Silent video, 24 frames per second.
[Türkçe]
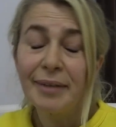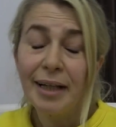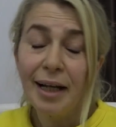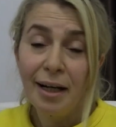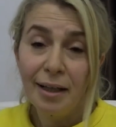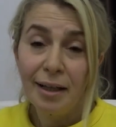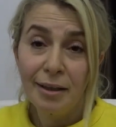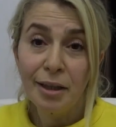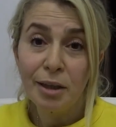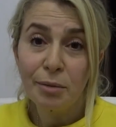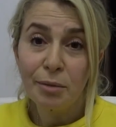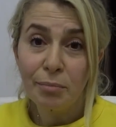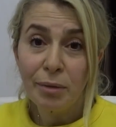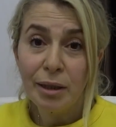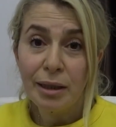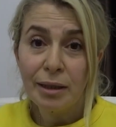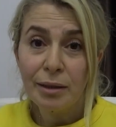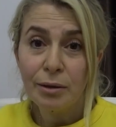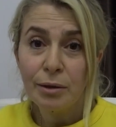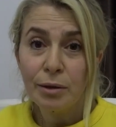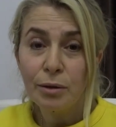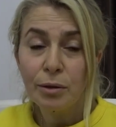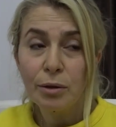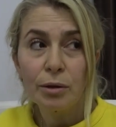
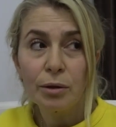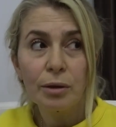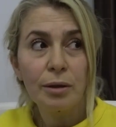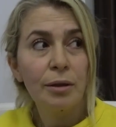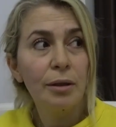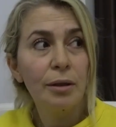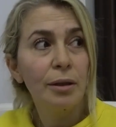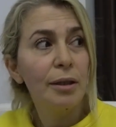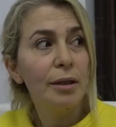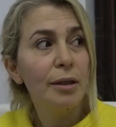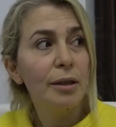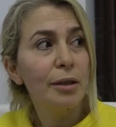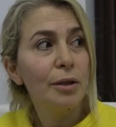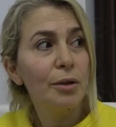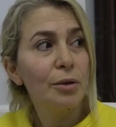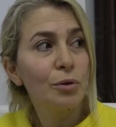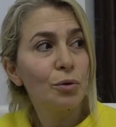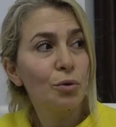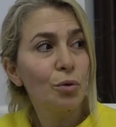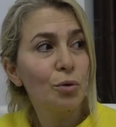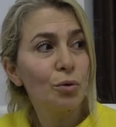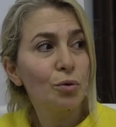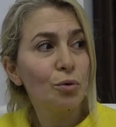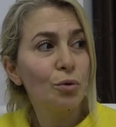Anlatmak e,
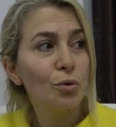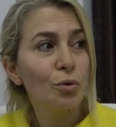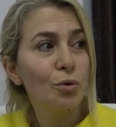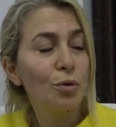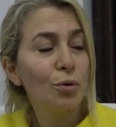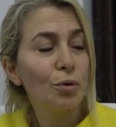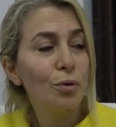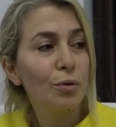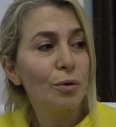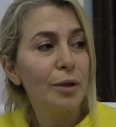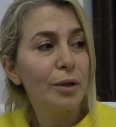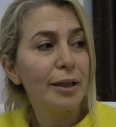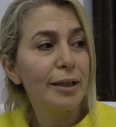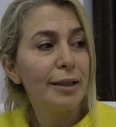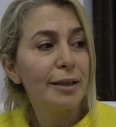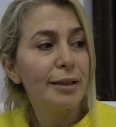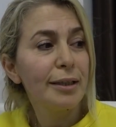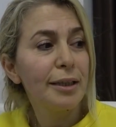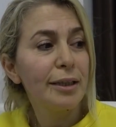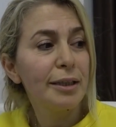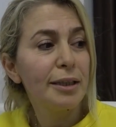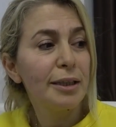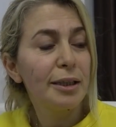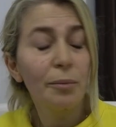çok zorlukla
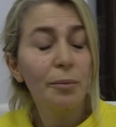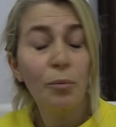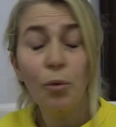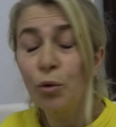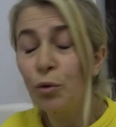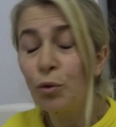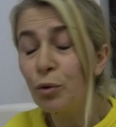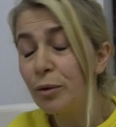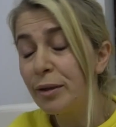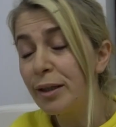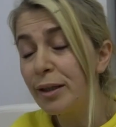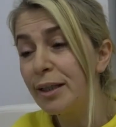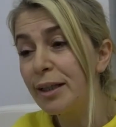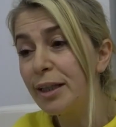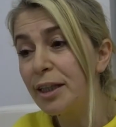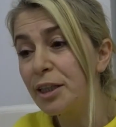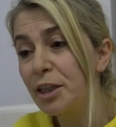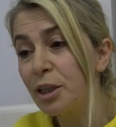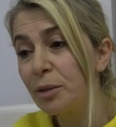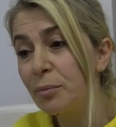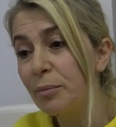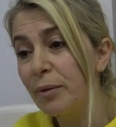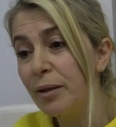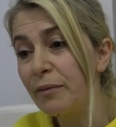geçeceğim. O günleri
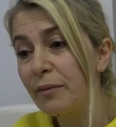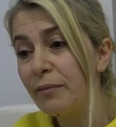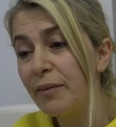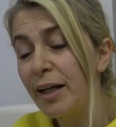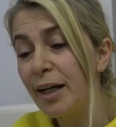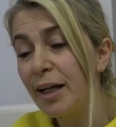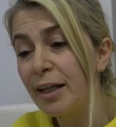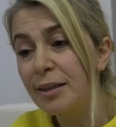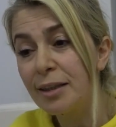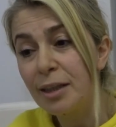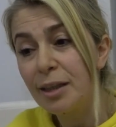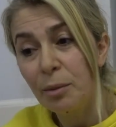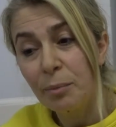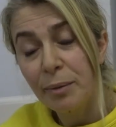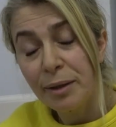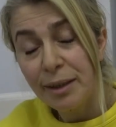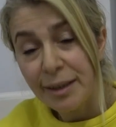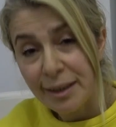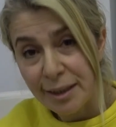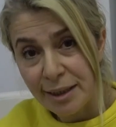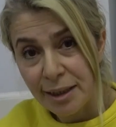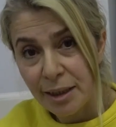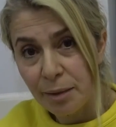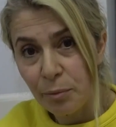yaşamak veya
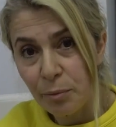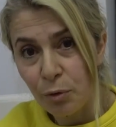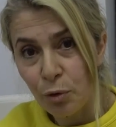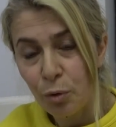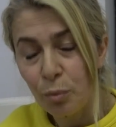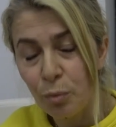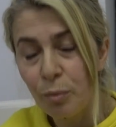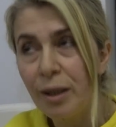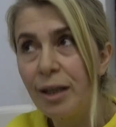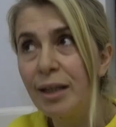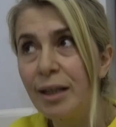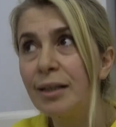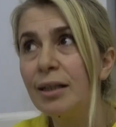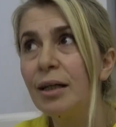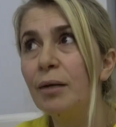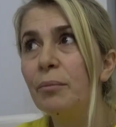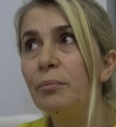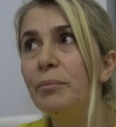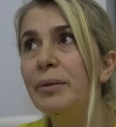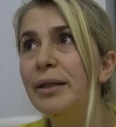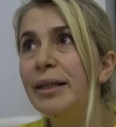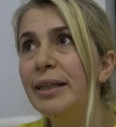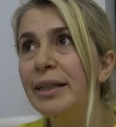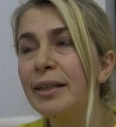hatırlamak istemiyorum.
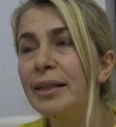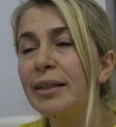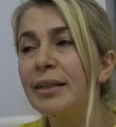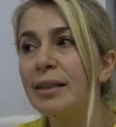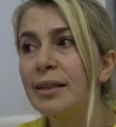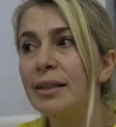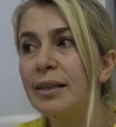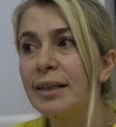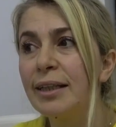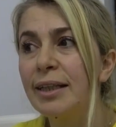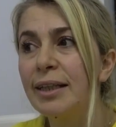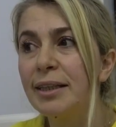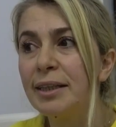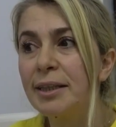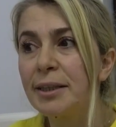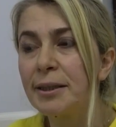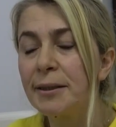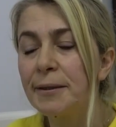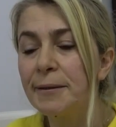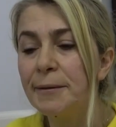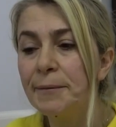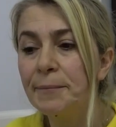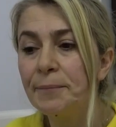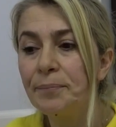Aradan bir yıl
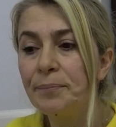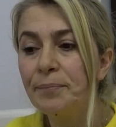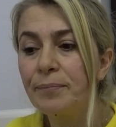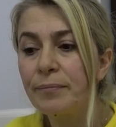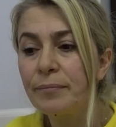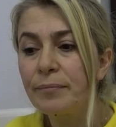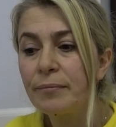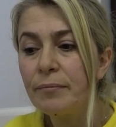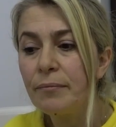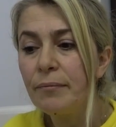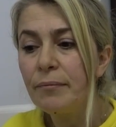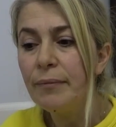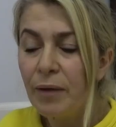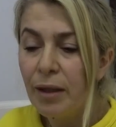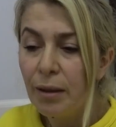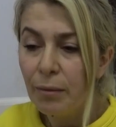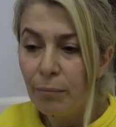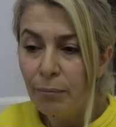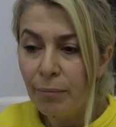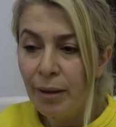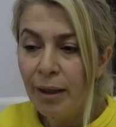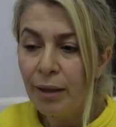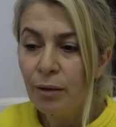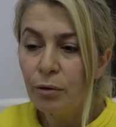geçti.
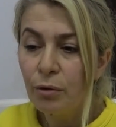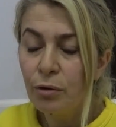Ben